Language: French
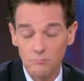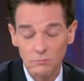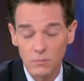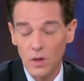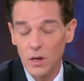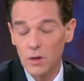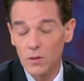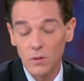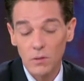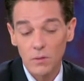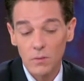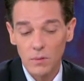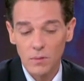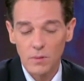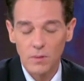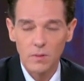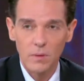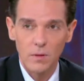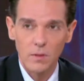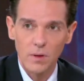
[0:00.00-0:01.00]
hmm. tels que.
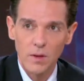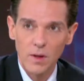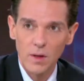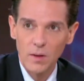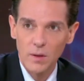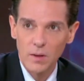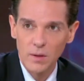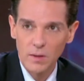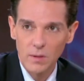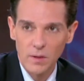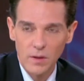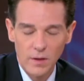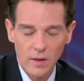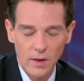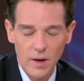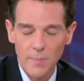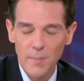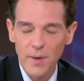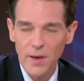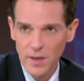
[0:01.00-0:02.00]
Euh,
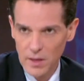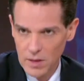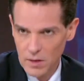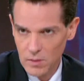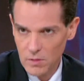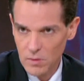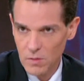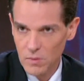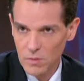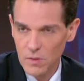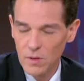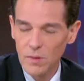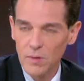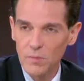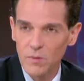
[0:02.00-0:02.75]
il apparaît que ça, ça